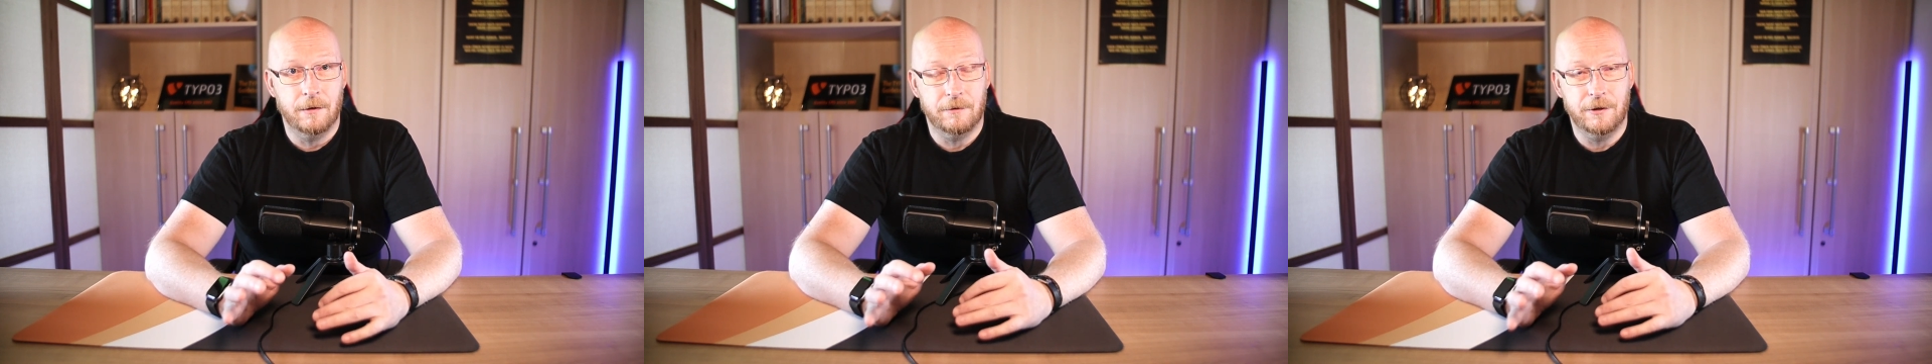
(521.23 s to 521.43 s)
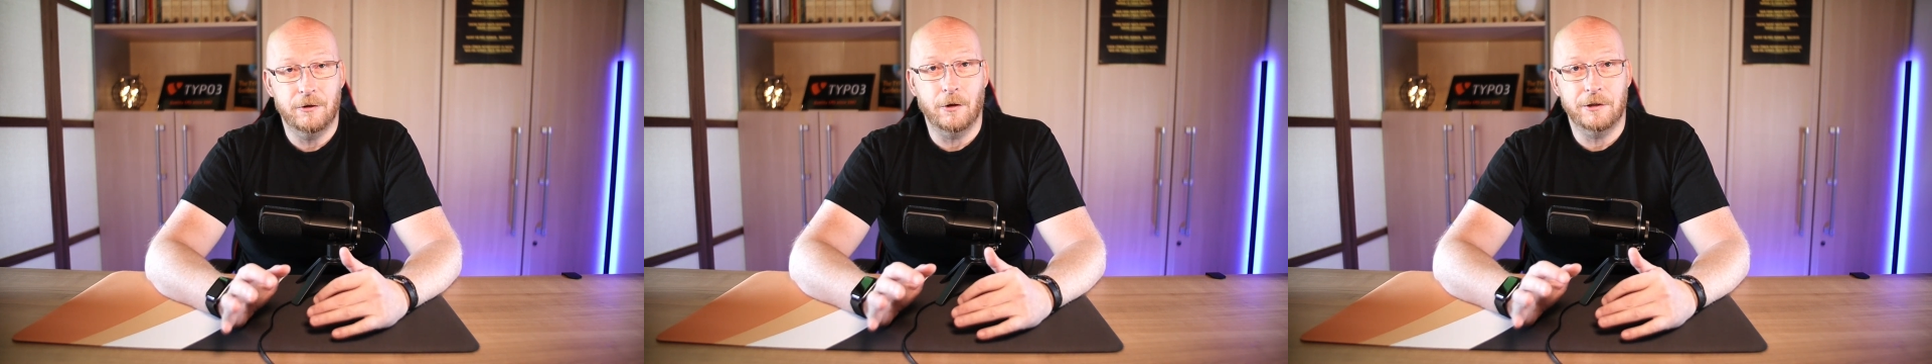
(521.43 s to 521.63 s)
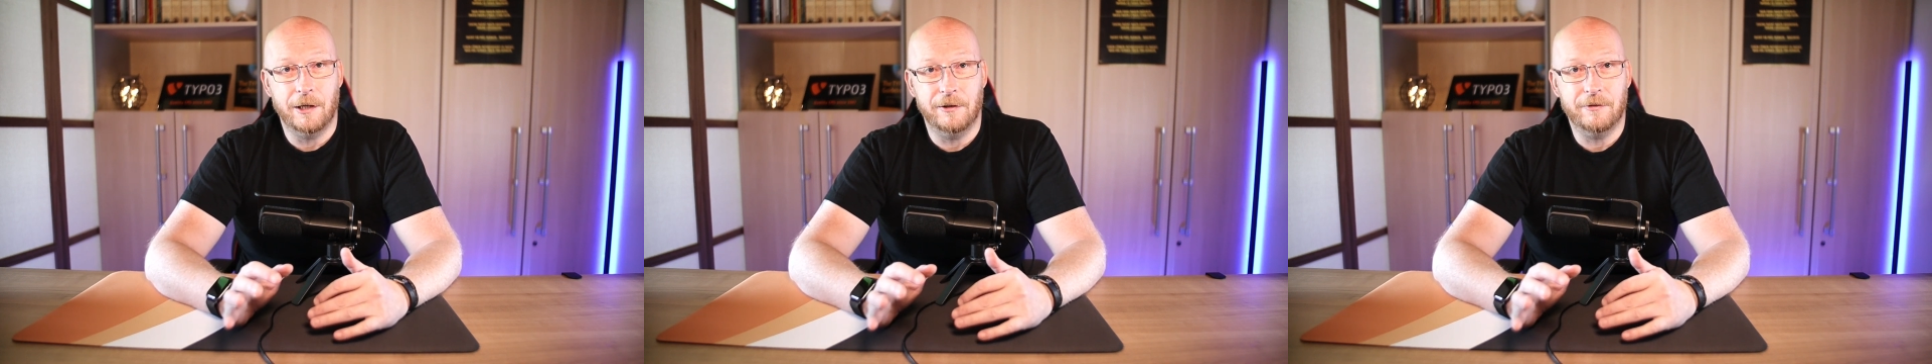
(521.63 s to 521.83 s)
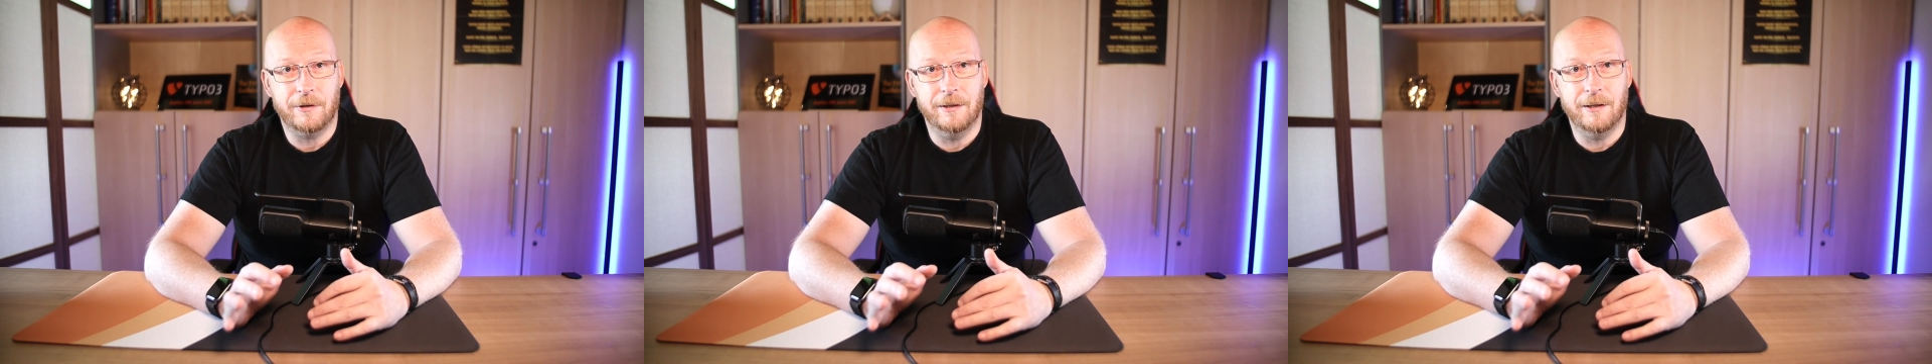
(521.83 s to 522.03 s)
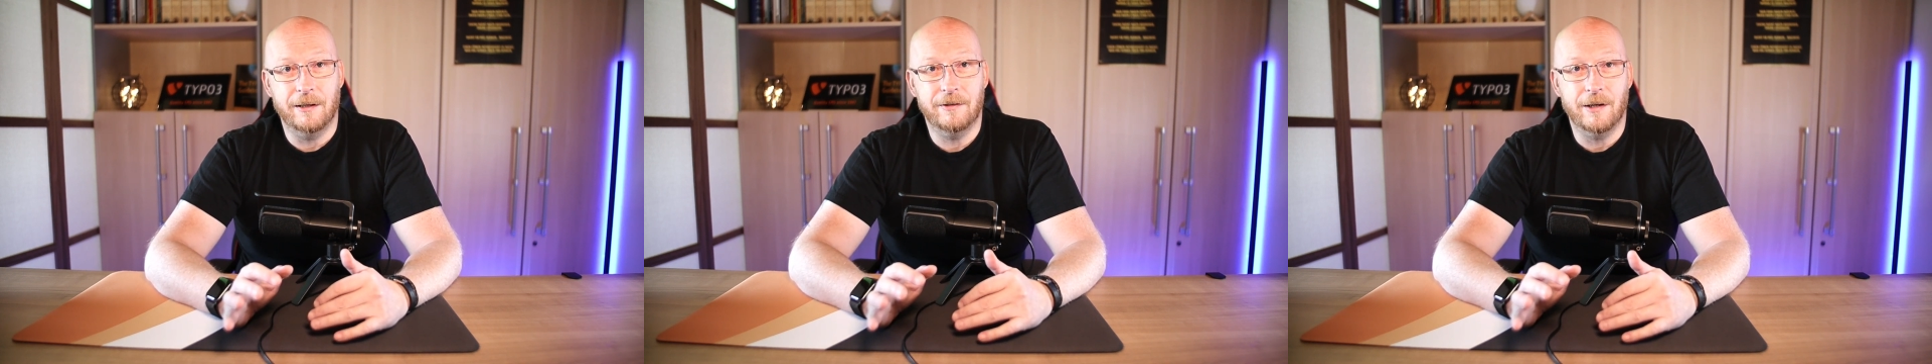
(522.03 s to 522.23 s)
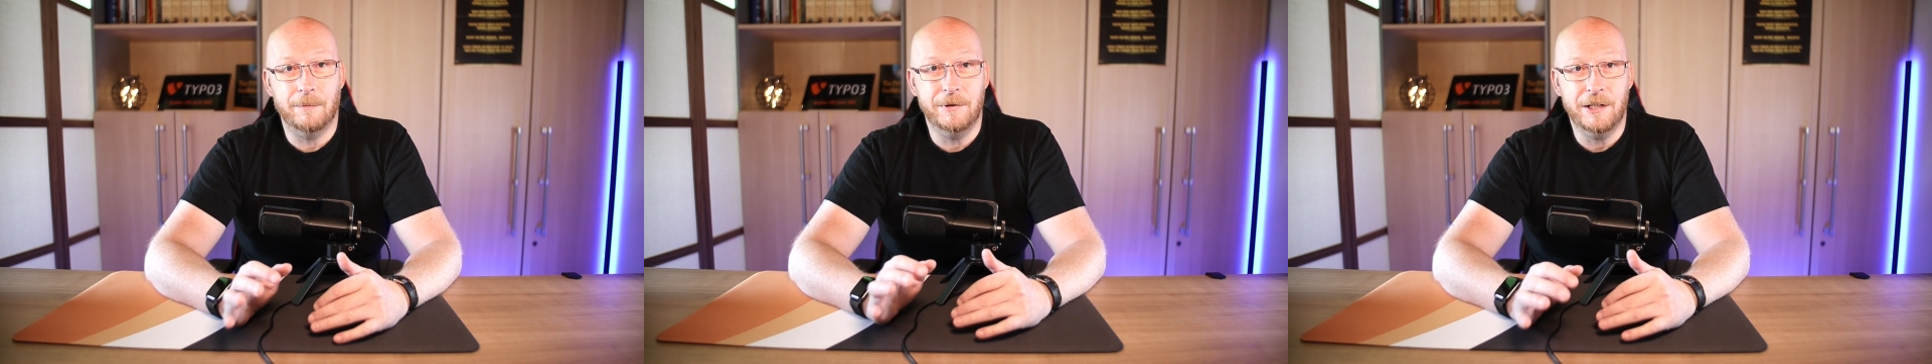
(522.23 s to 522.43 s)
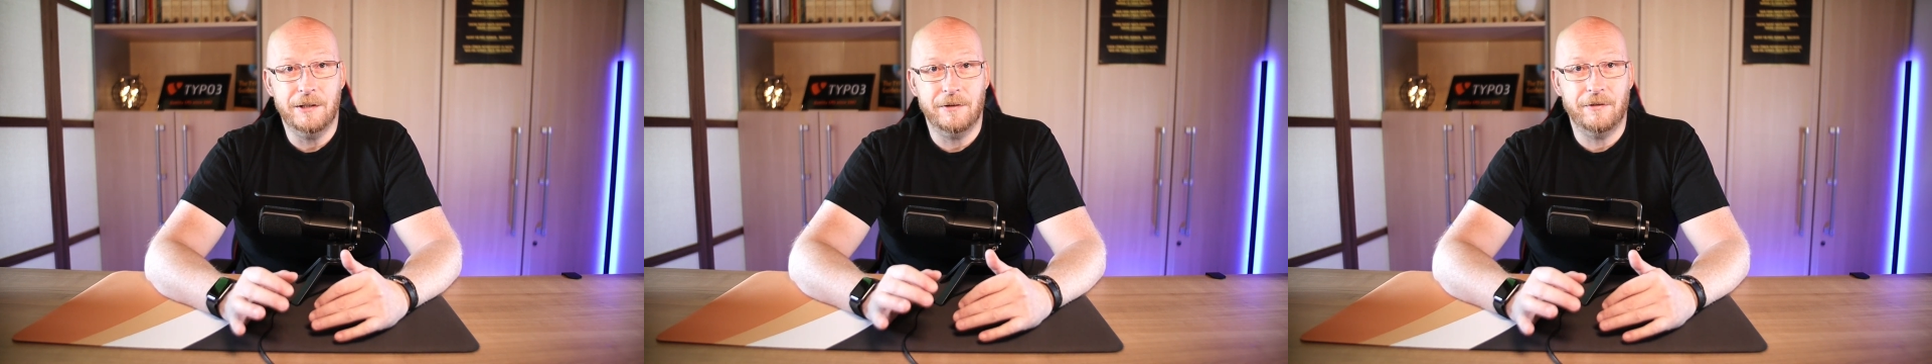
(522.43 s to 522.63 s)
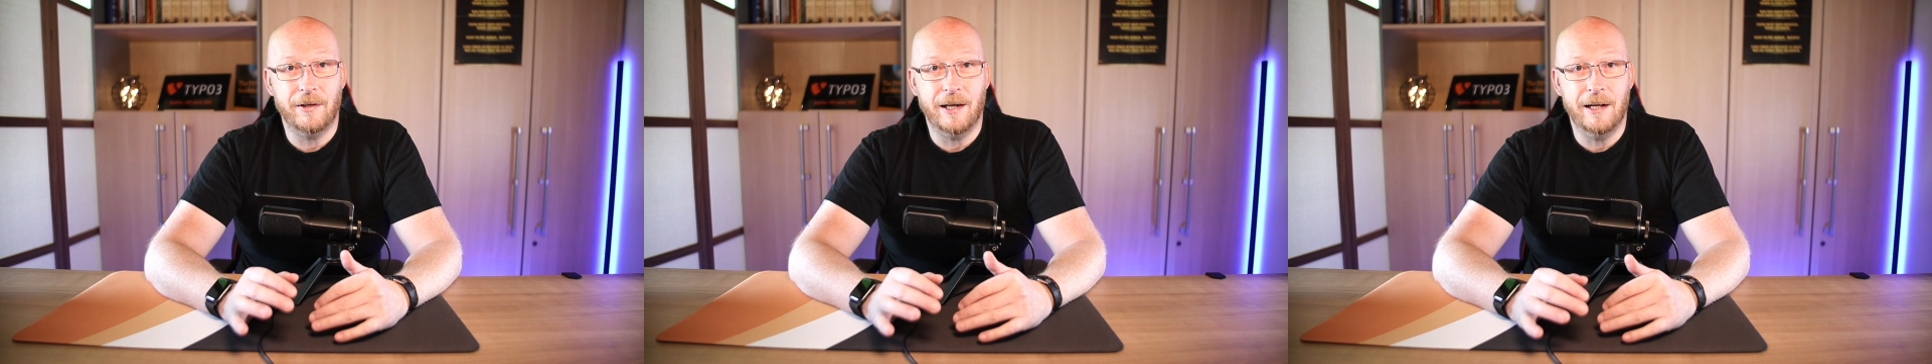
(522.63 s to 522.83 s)
die ich euch jetzt genannt habe,
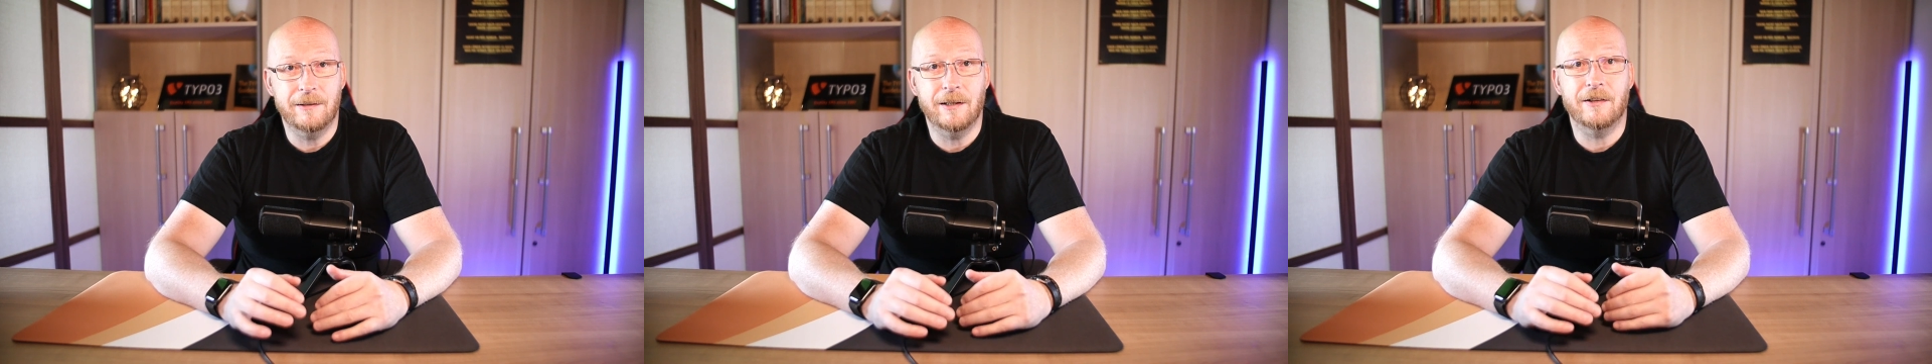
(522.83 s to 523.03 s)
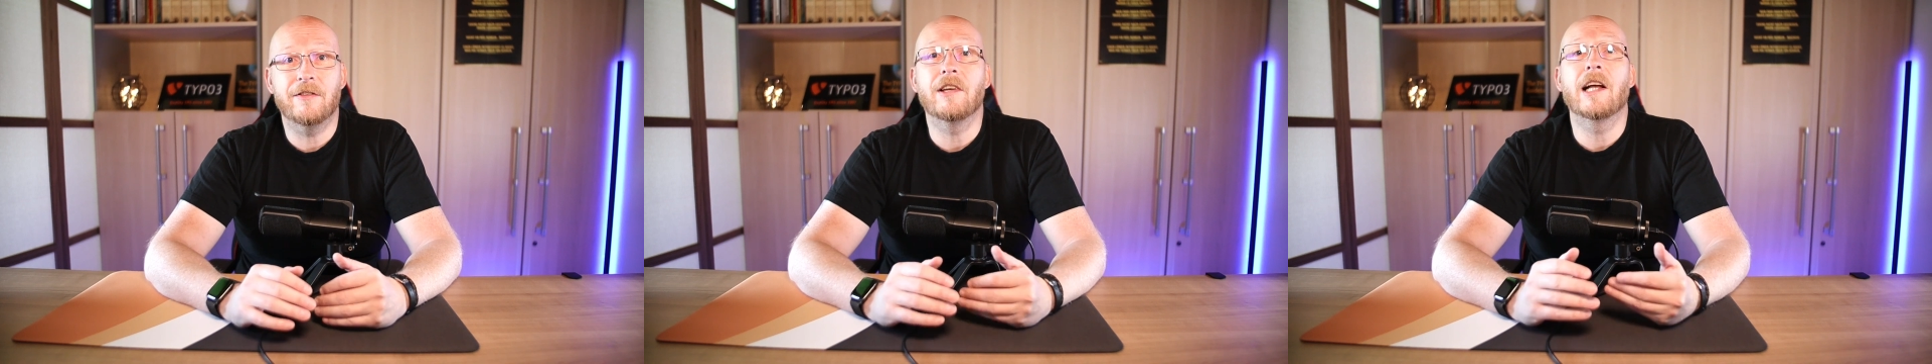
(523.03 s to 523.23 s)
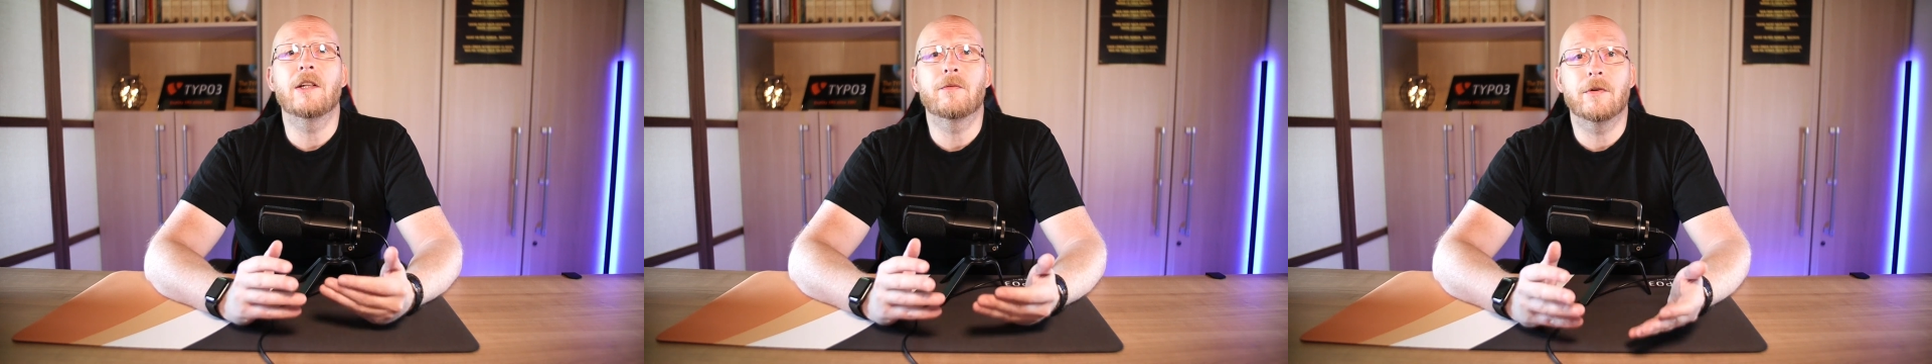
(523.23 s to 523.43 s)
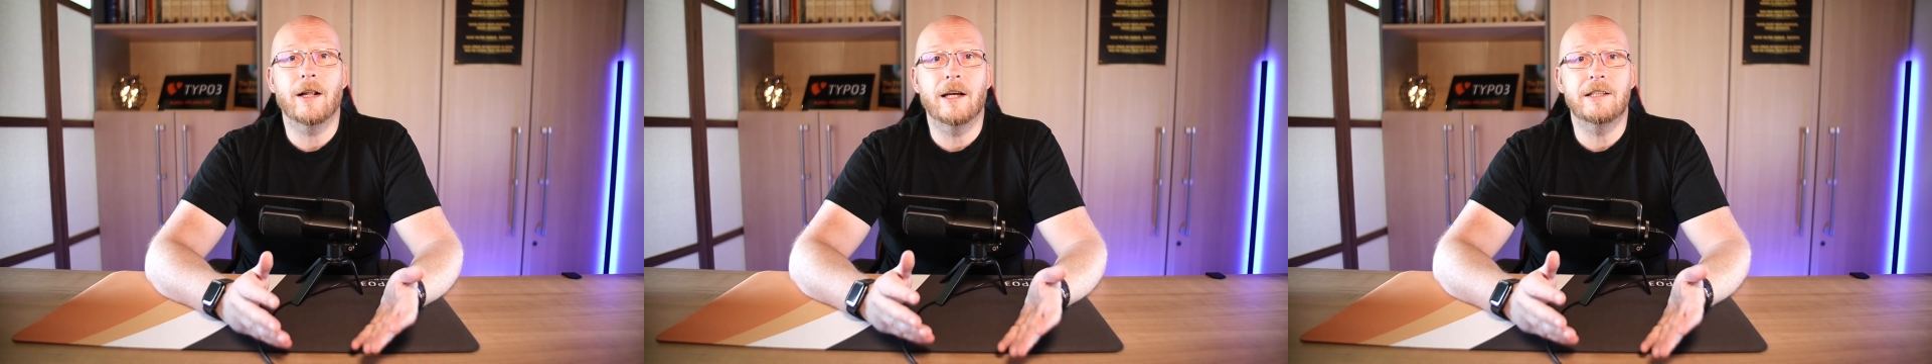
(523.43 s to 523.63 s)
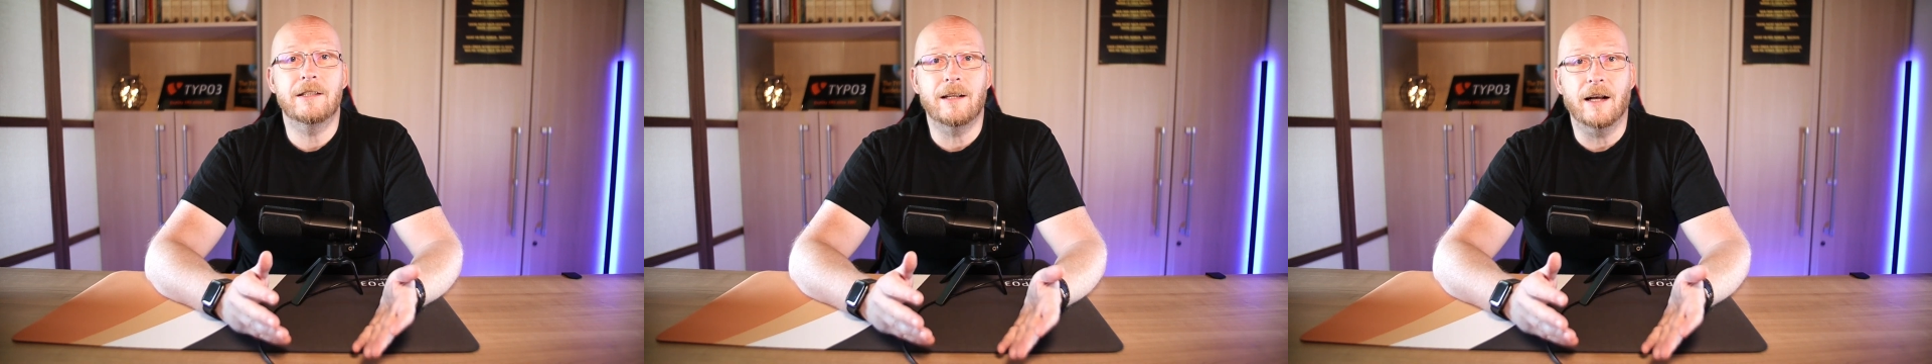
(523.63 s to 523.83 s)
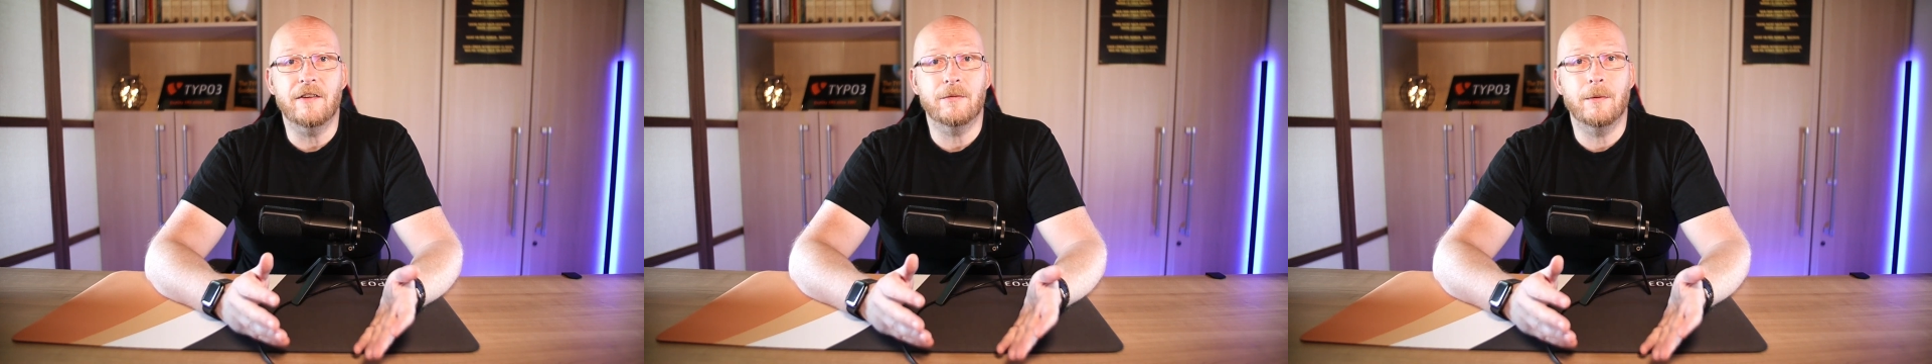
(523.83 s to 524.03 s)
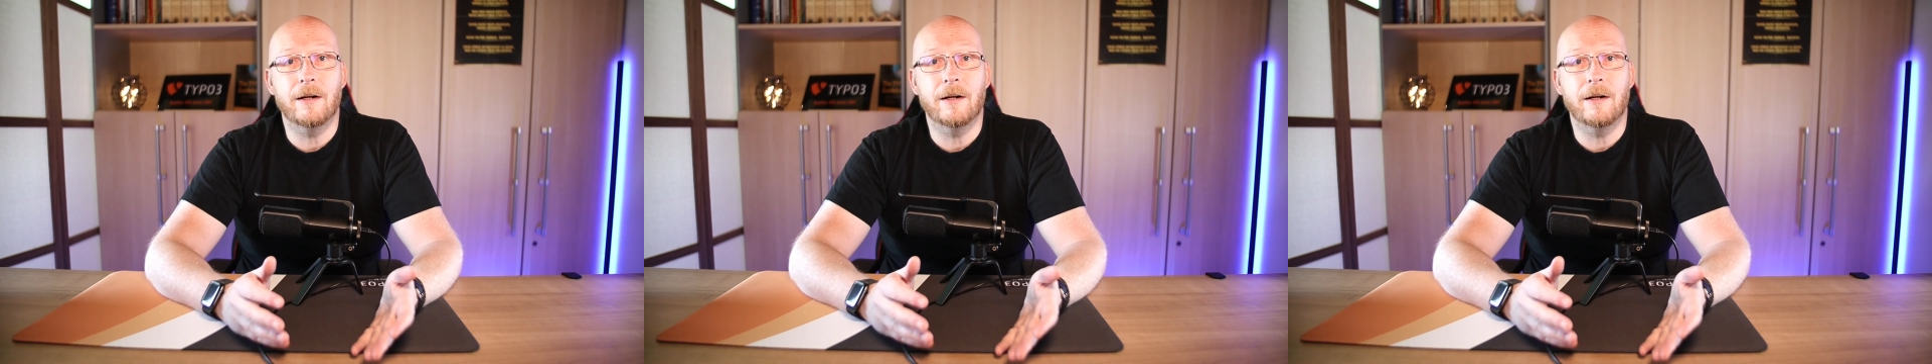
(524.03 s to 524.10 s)
nicht zählen, dann zählt vielleicht das,